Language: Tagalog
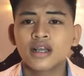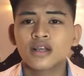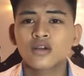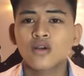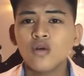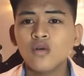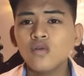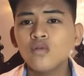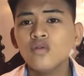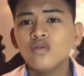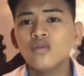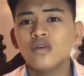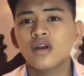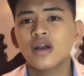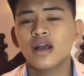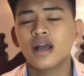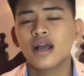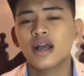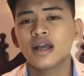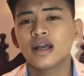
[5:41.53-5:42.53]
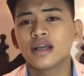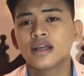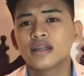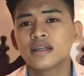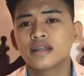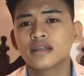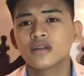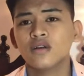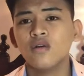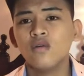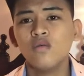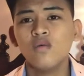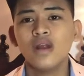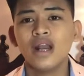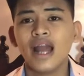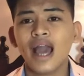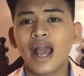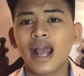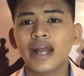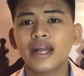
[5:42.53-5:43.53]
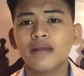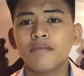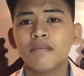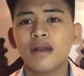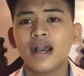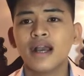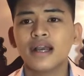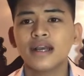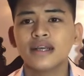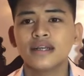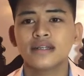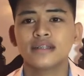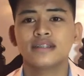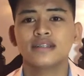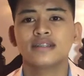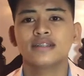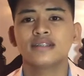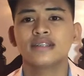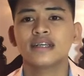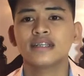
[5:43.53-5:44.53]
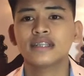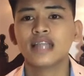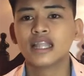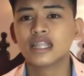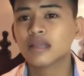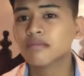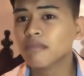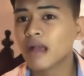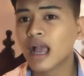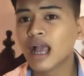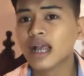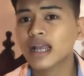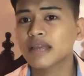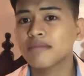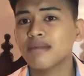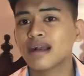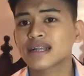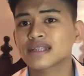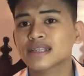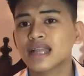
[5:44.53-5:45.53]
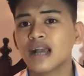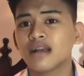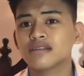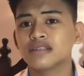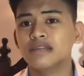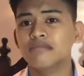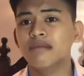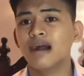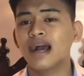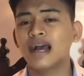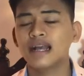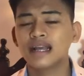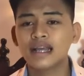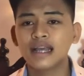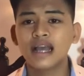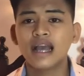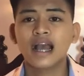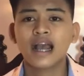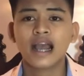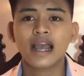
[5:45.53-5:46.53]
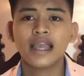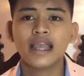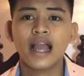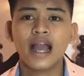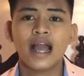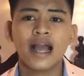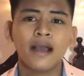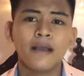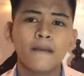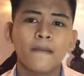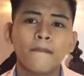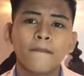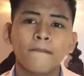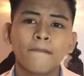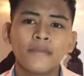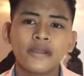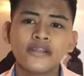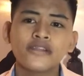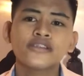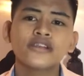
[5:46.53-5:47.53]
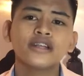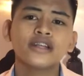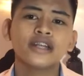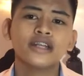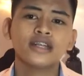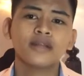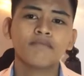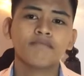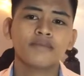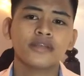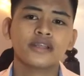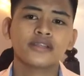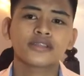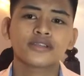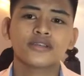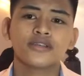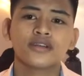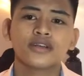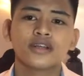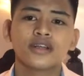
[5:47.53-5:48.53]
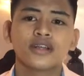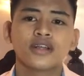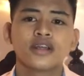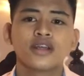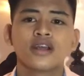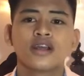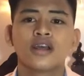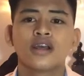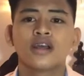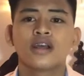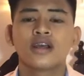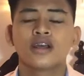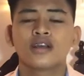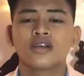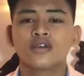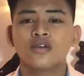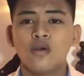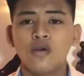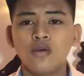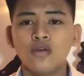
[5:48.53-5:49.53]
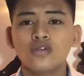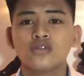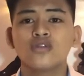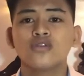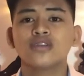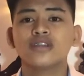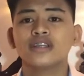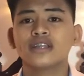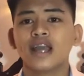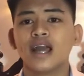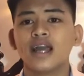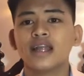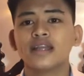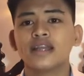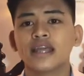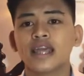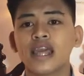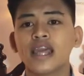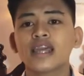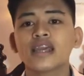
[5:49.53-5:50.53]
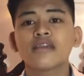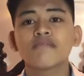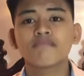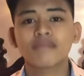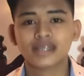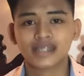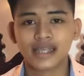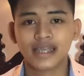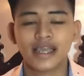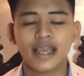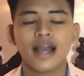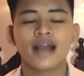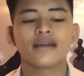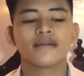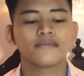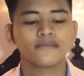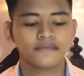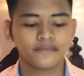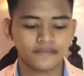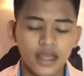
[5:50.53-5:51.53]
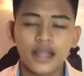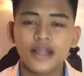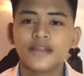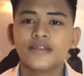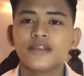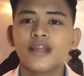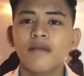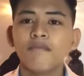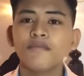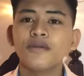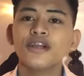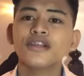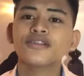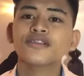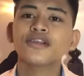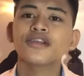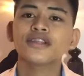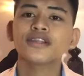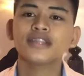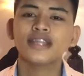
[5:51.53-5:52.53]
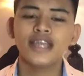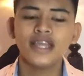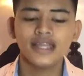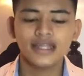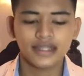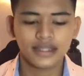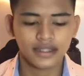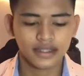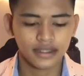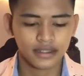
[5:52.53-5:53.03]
kung kung wala ka namang nang tatapak ang ibang tao, di ba? Kaya, picture lang ng picture kung dun ka nagiging masaya. Number 13.